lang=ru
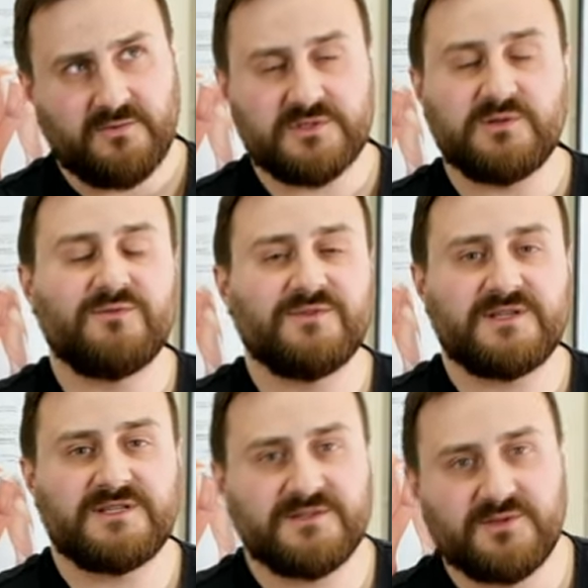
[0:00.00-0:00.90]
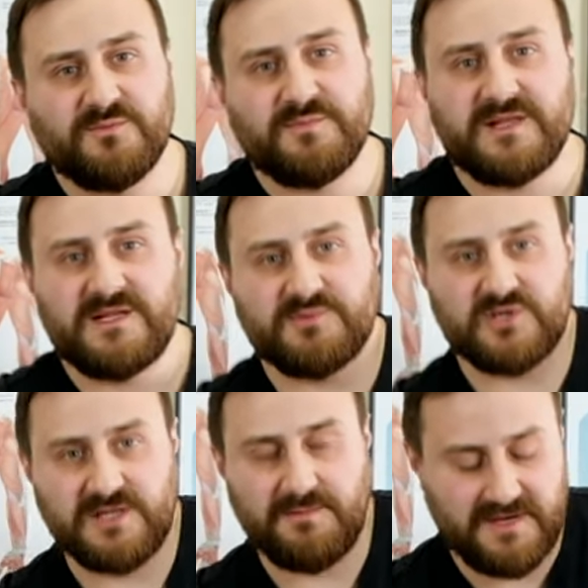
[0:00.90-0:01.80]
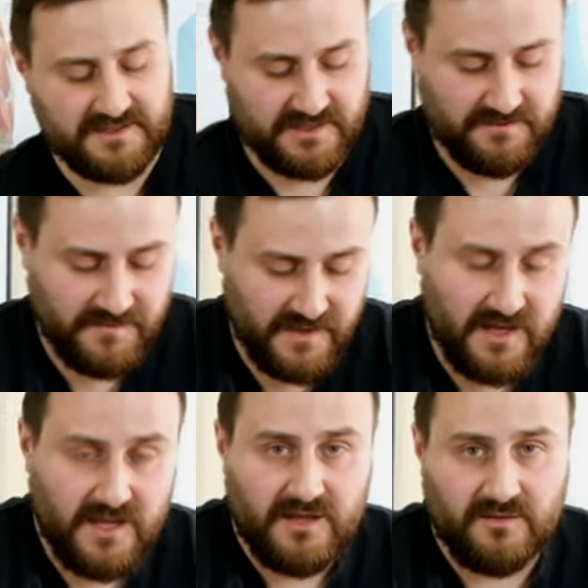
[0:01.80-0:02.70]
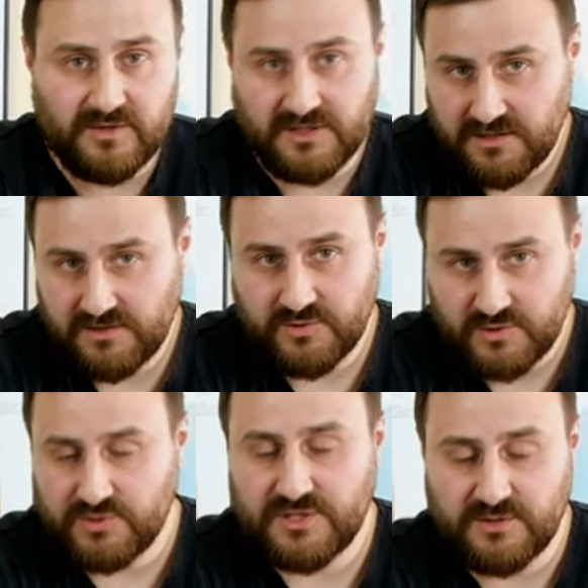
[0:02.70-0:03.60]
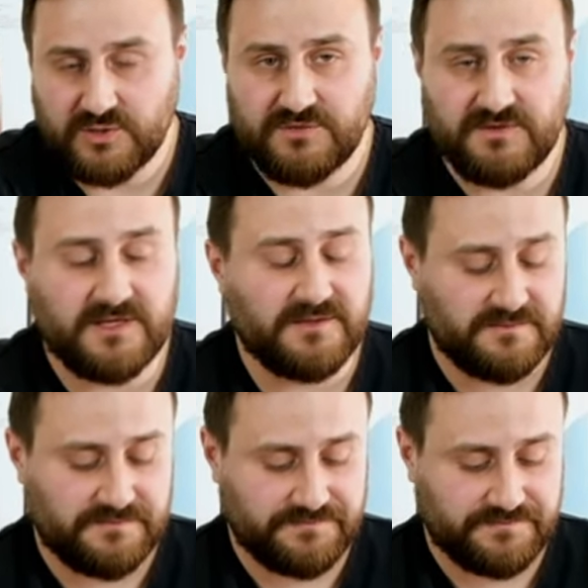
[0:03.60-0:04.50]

условный синдром прилипшей лопатки, вот, это тоже очень хороший вариант.